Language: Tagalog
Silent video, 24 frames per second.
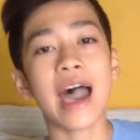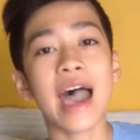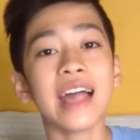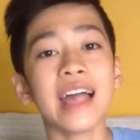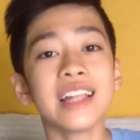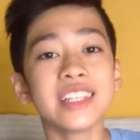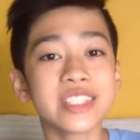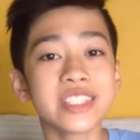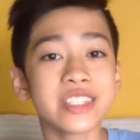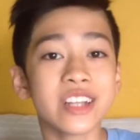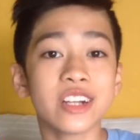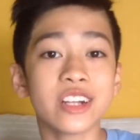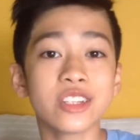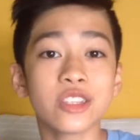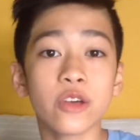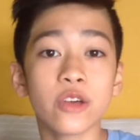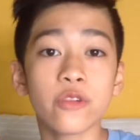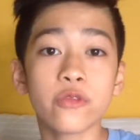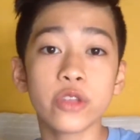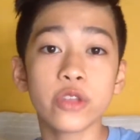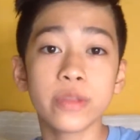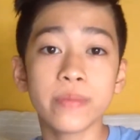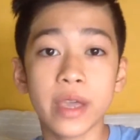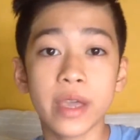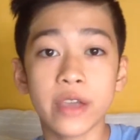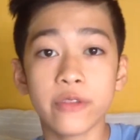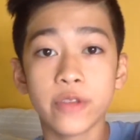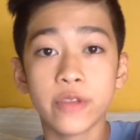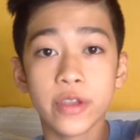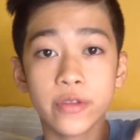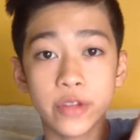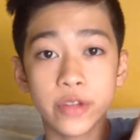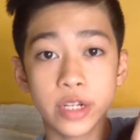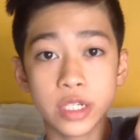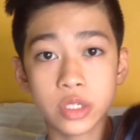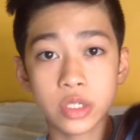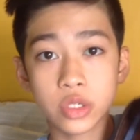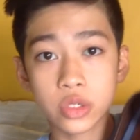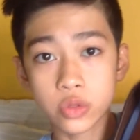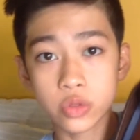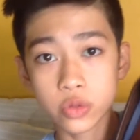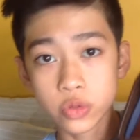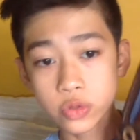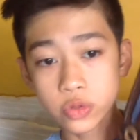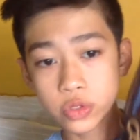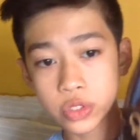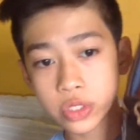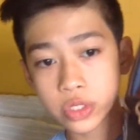I'll start off with my favorite
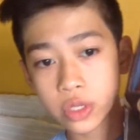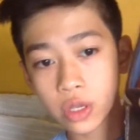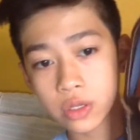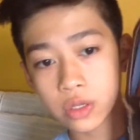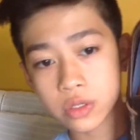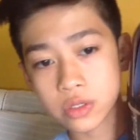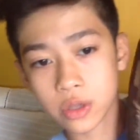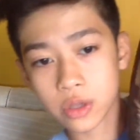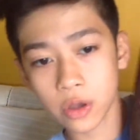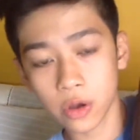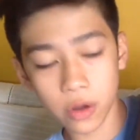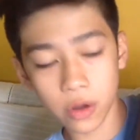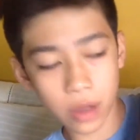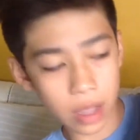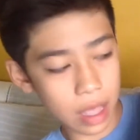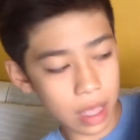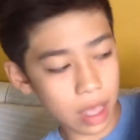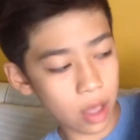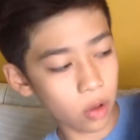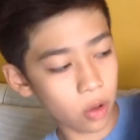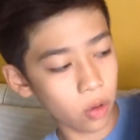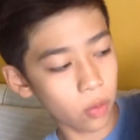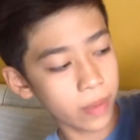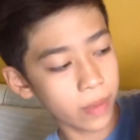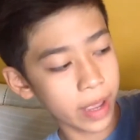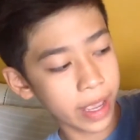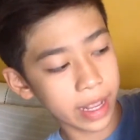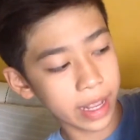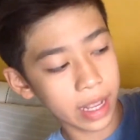shoes. So, oh my